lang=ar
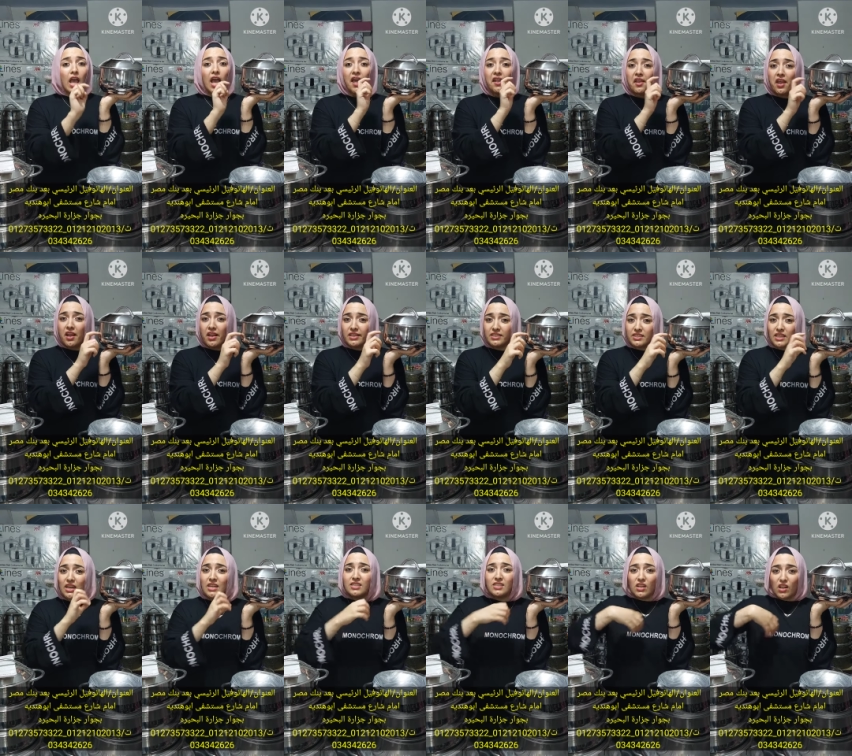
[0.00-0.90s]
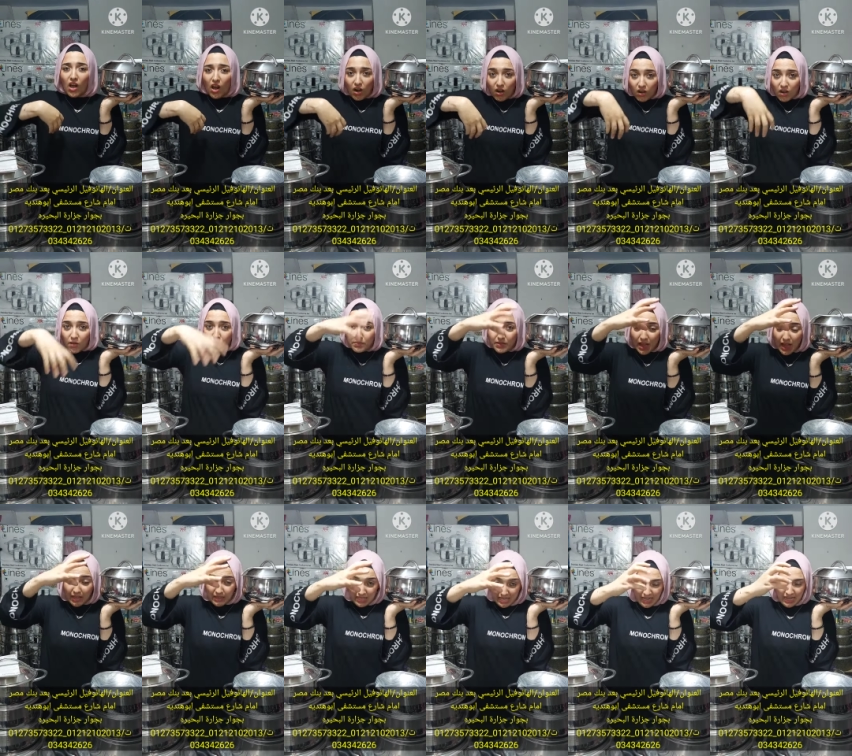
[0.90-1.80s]
ان اللي سلس الحراره
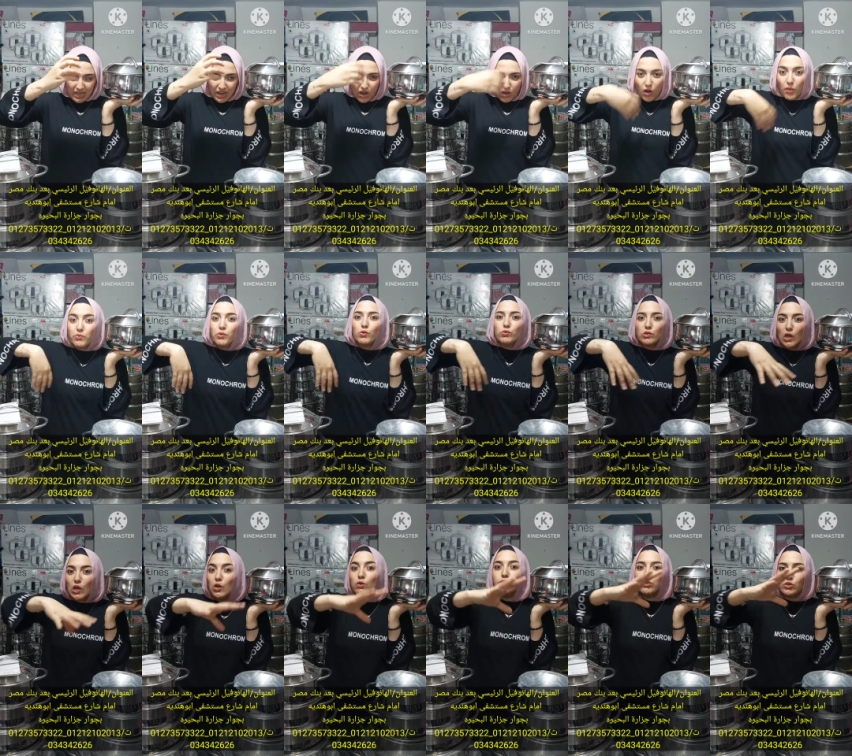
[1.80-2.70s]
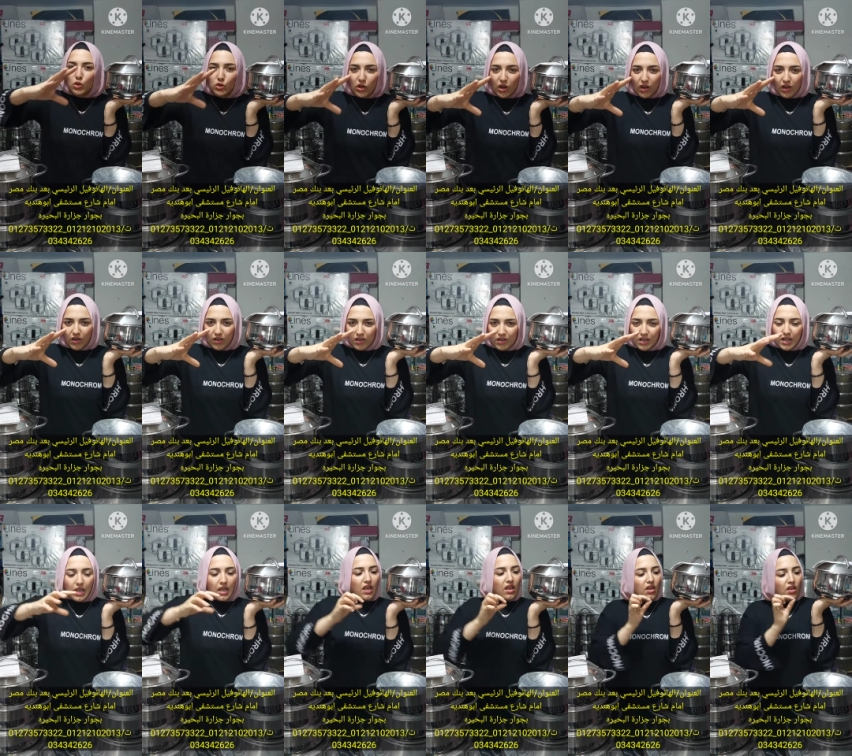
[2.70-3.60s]
بتاعت يعني الحراره بتوصل له بسرعه
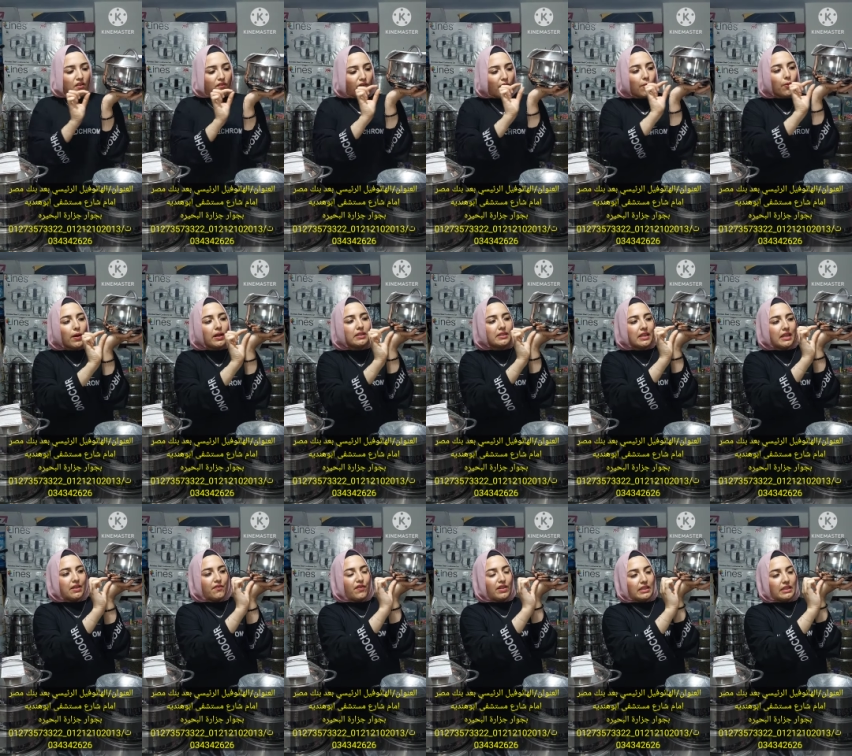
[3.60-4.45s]
فوت